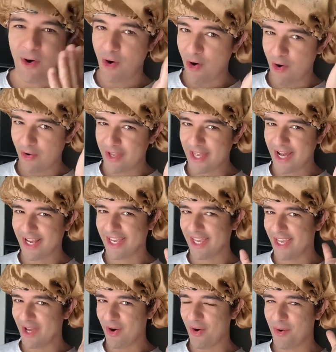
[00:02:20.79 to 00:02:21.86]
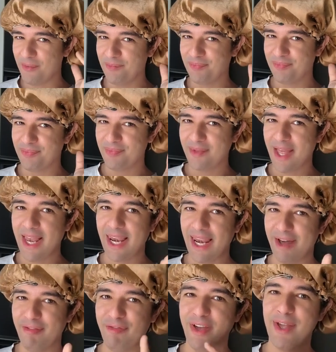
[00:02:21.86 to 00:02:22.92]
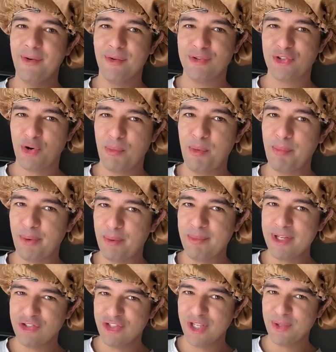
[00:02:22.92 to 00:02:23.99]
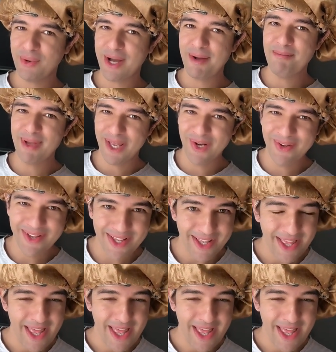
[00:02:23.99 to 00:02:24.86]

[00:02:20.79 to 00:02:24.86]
Ó, e aqui, ó, lavei ontem como prometido o cabelo.